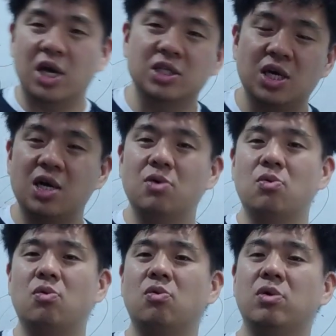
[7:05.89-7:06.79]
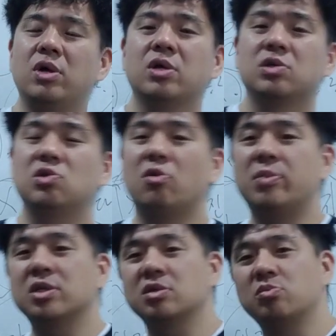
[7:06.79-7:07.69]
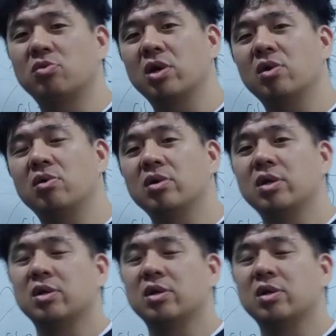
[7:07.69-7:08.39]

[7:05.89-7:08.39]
야자하고 그죠? 엄마들은 뭐예요?